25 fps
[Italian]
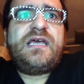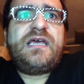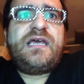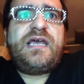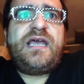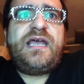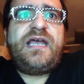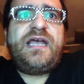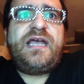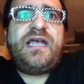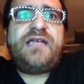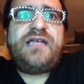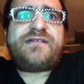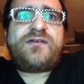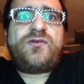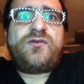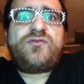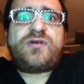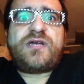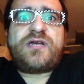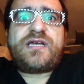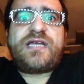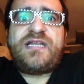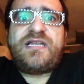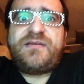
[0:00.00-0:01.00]
E
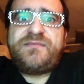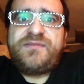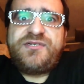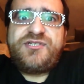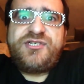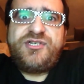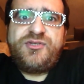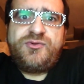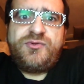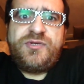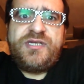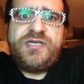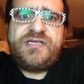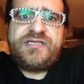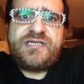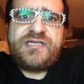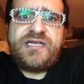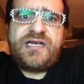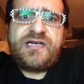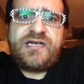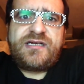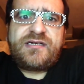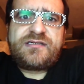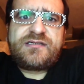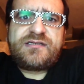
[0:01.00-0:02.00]
saluto anche gli amici di
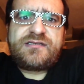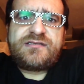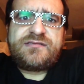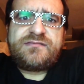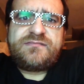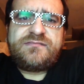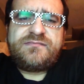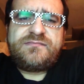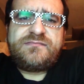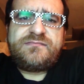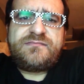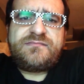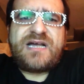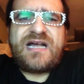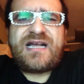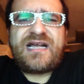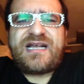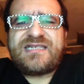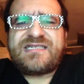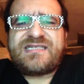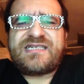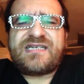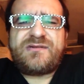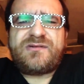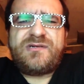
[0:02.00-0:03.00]
Twitter, ma
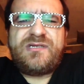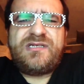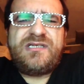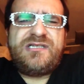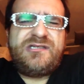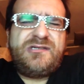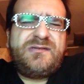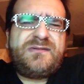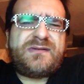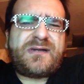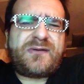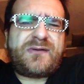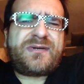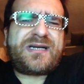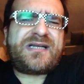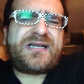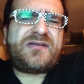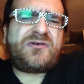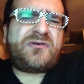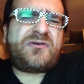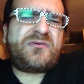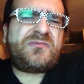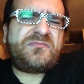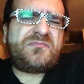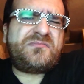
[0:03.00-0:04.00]
anche se quelli di Twitter
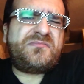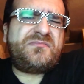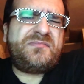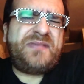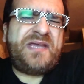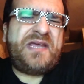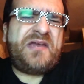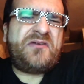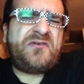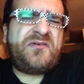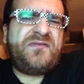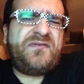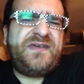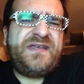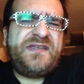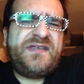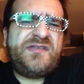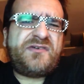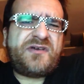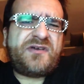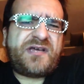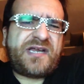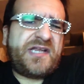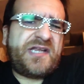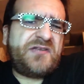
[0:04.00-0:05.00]
guardano meno i
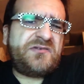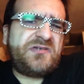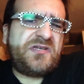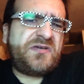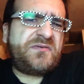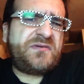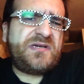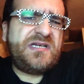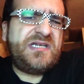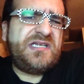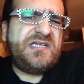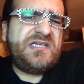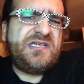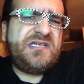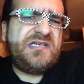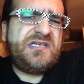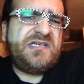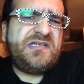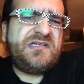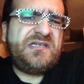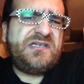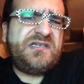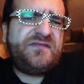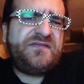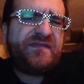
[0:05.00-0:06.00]
video, credo, di quelli
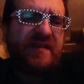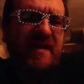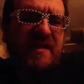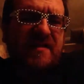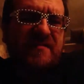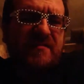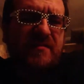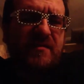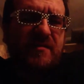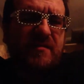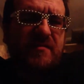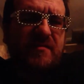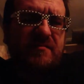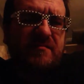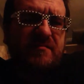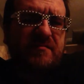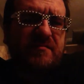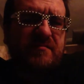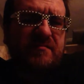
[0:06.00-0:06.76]
di, di Facebook.